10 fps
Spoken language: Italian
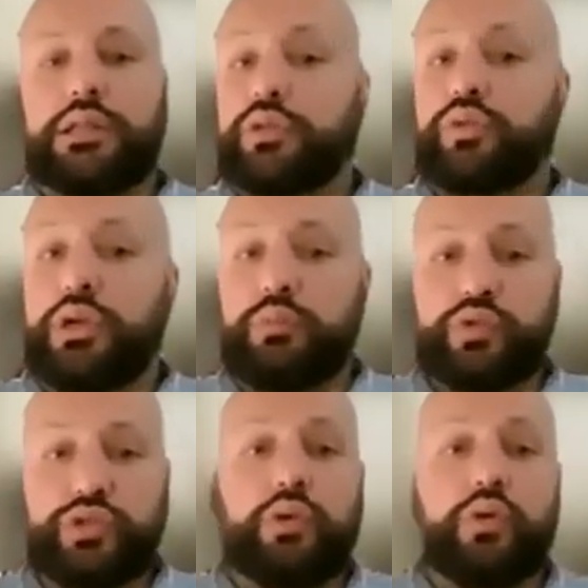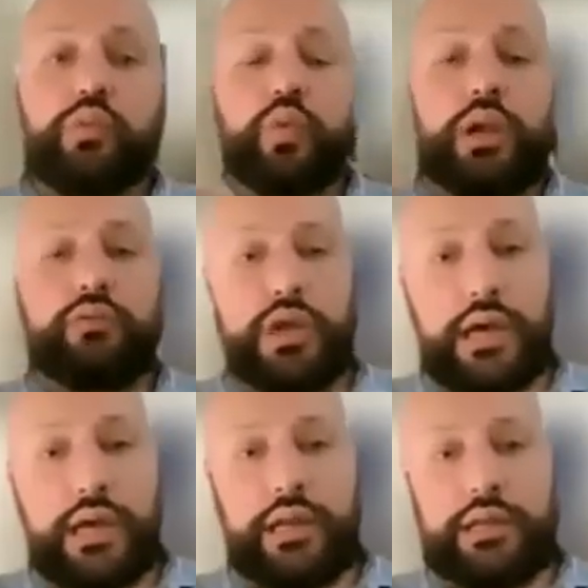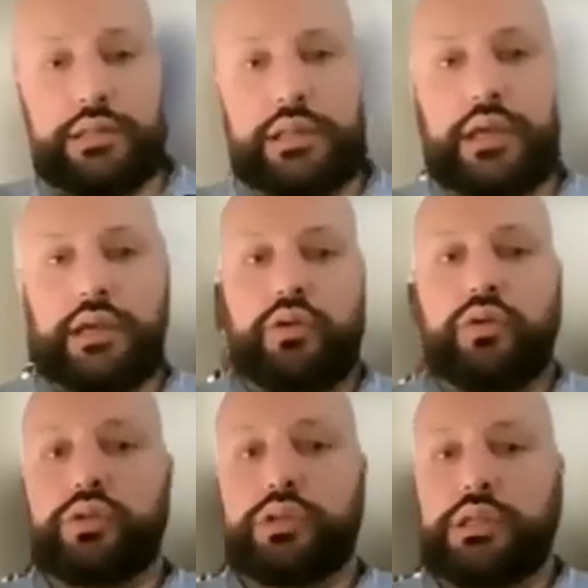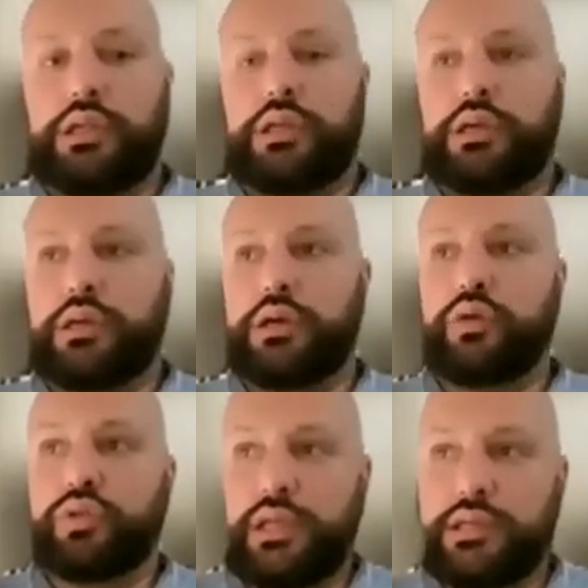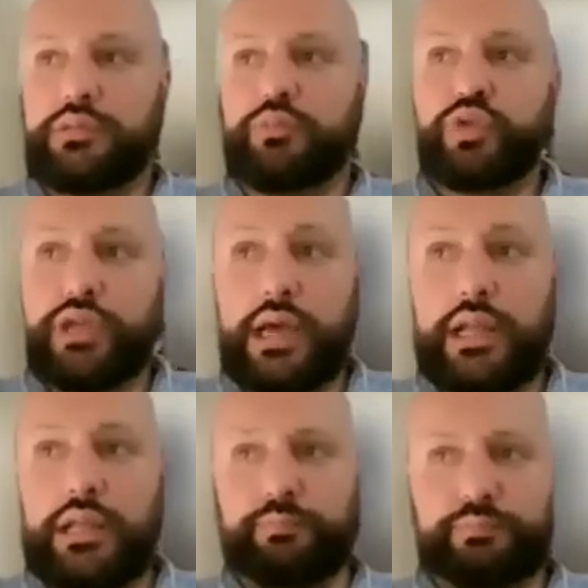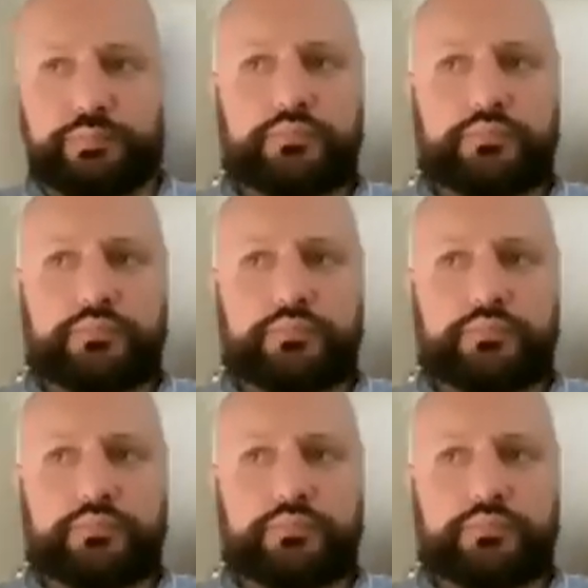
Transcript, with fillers: direttore di museo o comunque lavorare all'interno di contesti museali